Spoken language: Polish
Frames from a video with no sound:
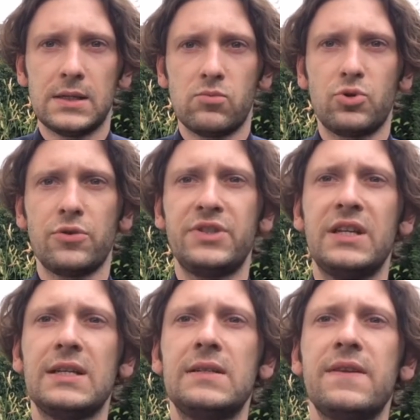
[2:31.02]
Muszą
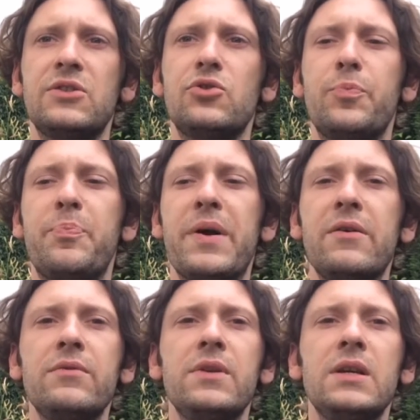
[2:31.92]
się nazywać
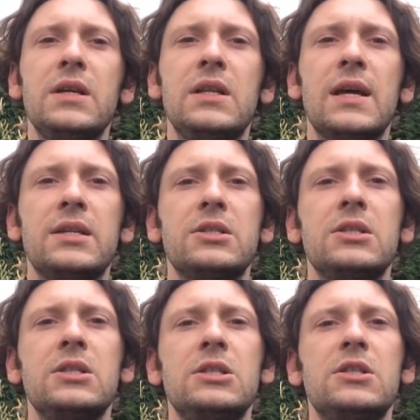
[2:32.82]
zupełnie
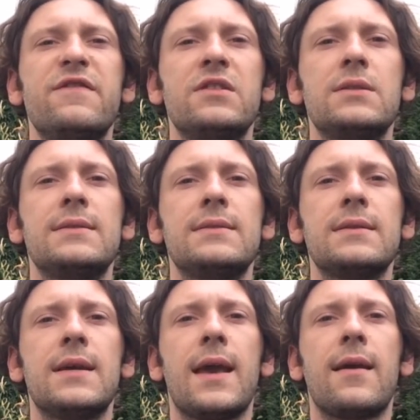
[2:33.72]
inaczej niż
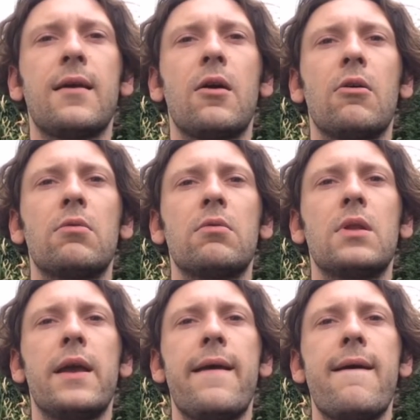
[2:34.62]
wszystkie
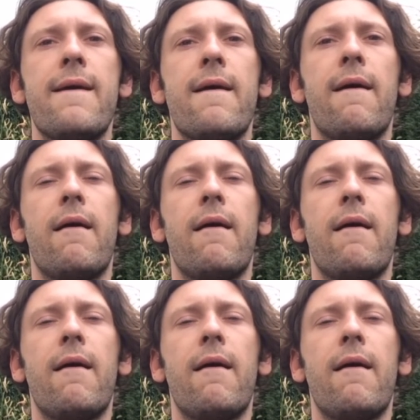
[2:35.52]
koty.